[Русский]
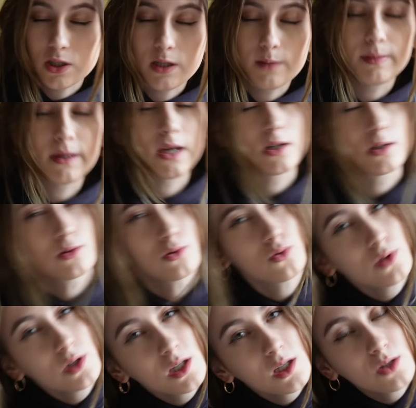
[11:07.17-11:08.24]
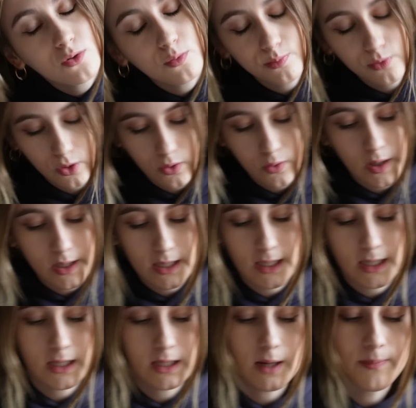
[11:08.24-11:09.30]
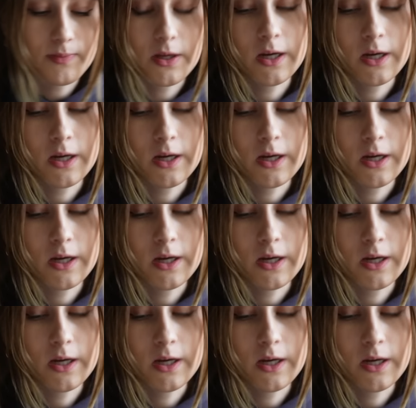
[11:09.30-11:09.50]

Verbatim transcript: либо я другие куплю какие-то